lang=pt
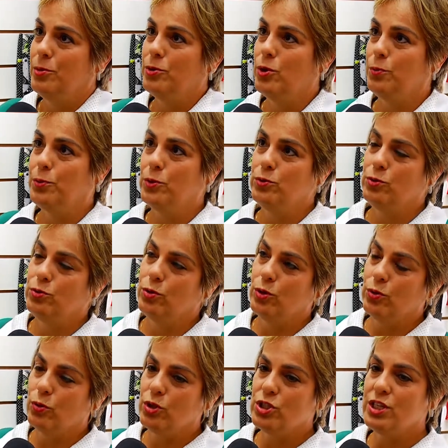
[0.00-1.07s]
Porque o
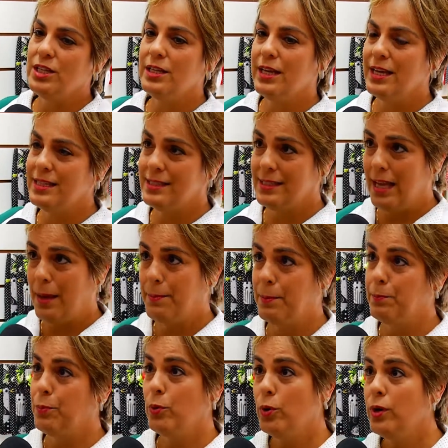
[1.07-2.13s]
produtor hoje ele
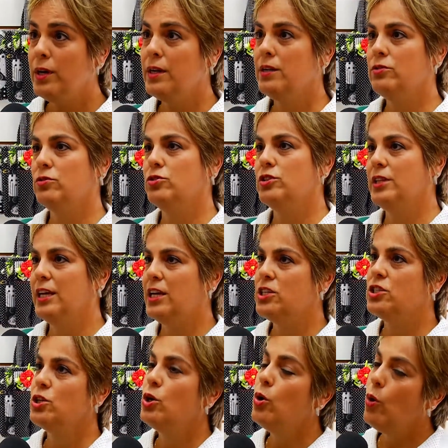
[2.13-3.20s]
recebe por litro de
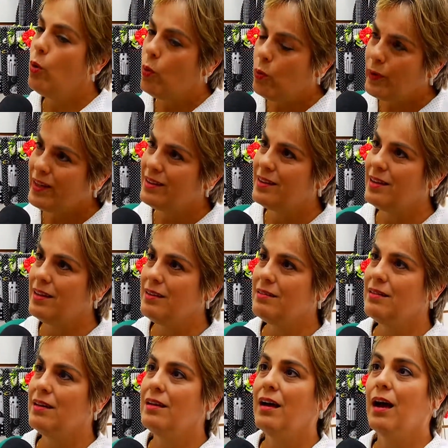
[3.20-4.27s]
leite
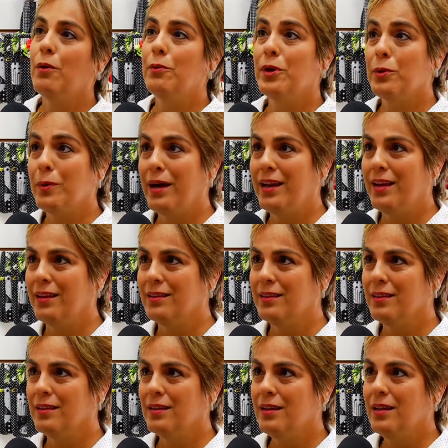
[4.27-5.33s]
1,30 a 1,40.
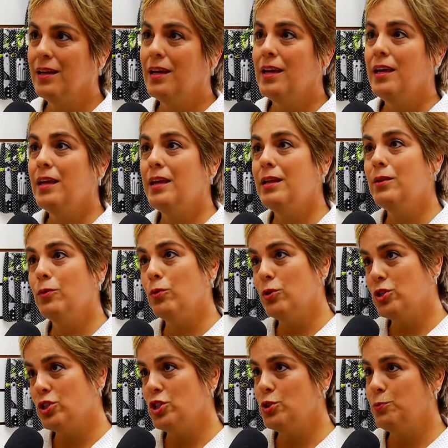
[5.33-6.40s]
E
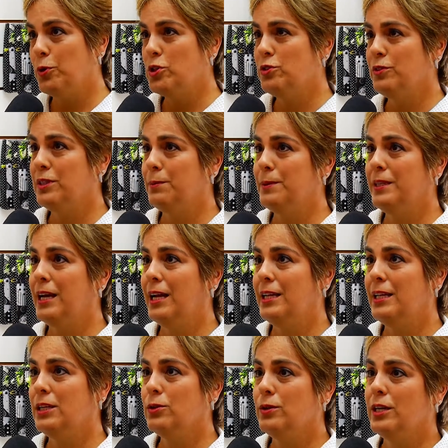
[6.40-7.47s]
hoje a gente pode vir na
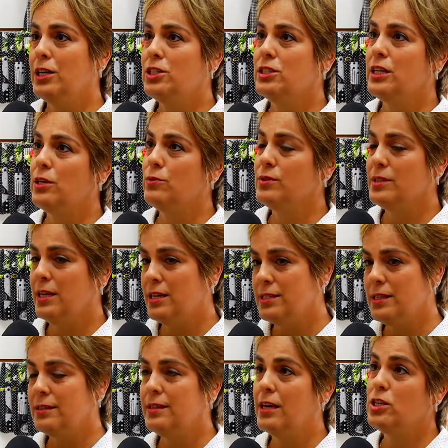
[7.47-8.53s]
padaria que o leite tem uns
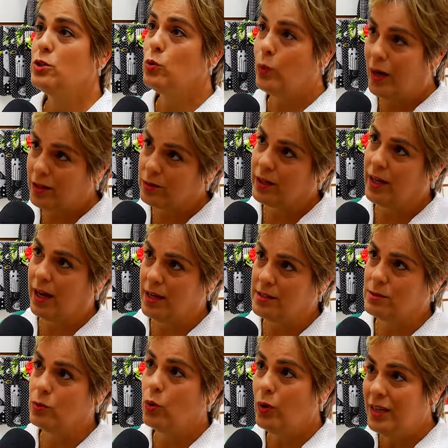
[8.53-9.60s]
leites até de R$
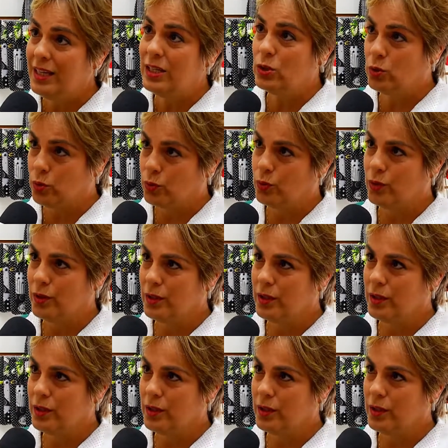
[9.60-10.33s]
reais o litro.